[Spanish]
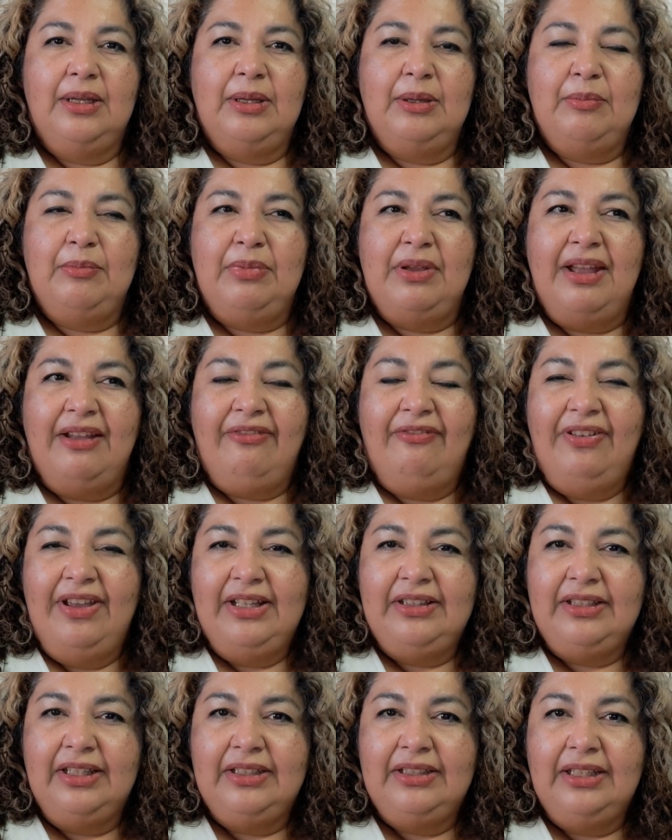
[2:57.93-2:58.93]
me
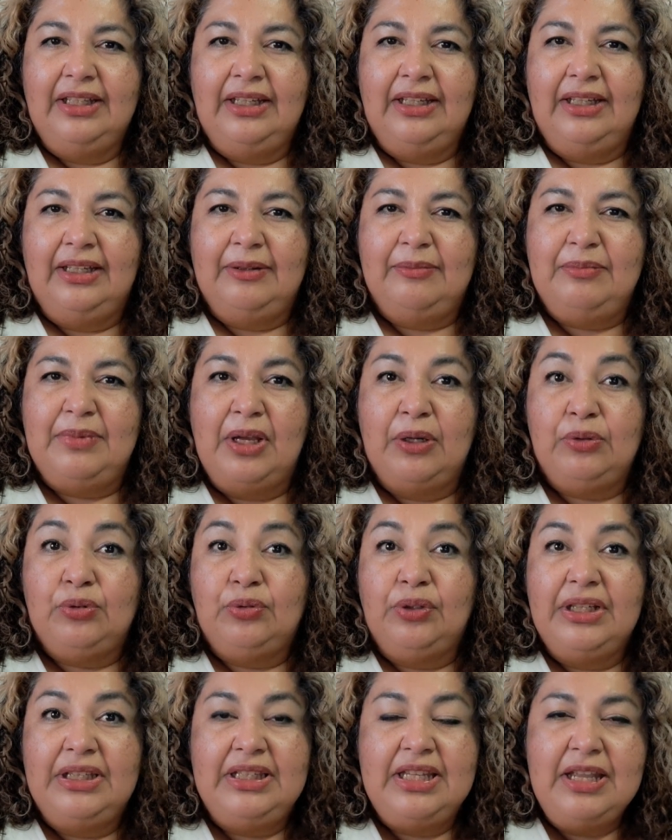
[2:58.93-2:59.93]
afecten eh, mi
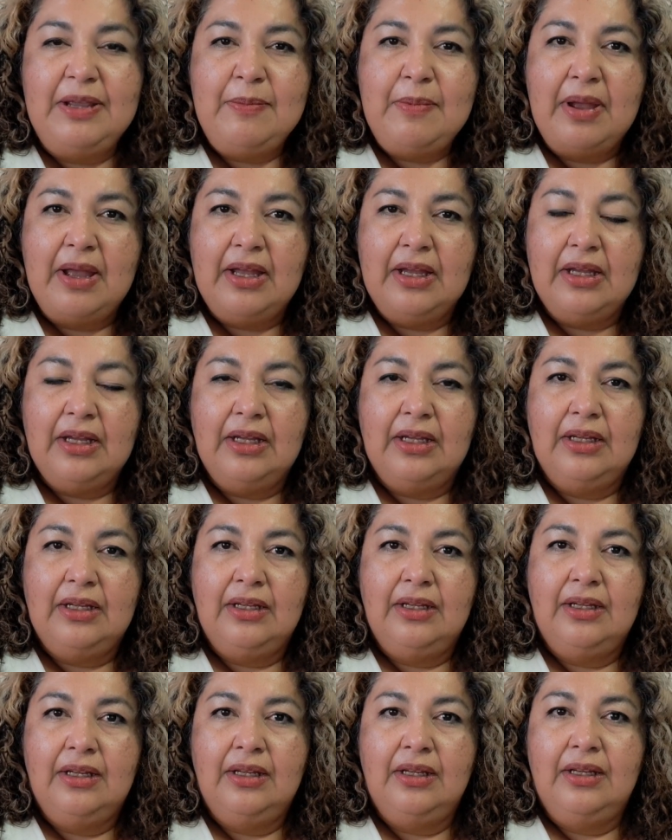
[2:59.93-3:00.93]
autoestima.
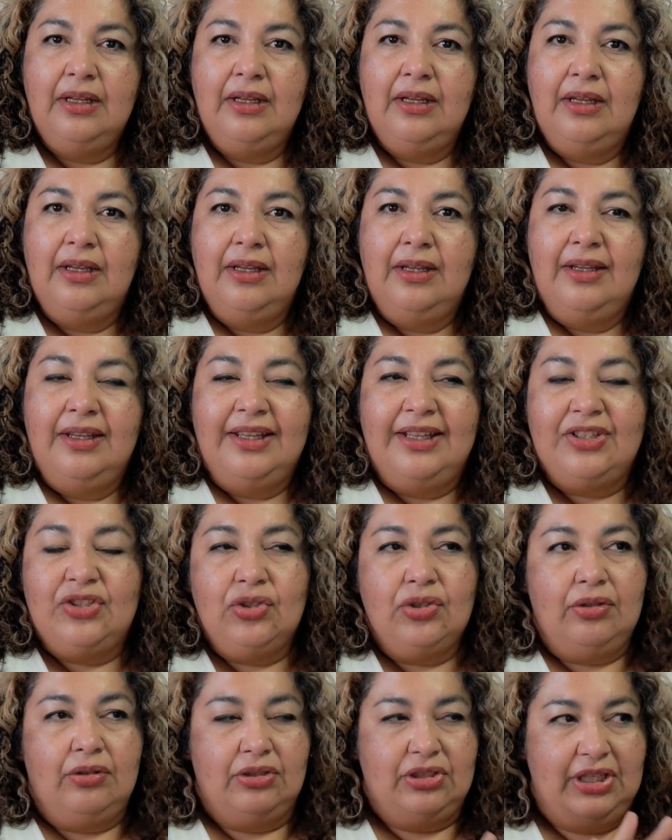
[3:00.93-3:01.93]
Eso, o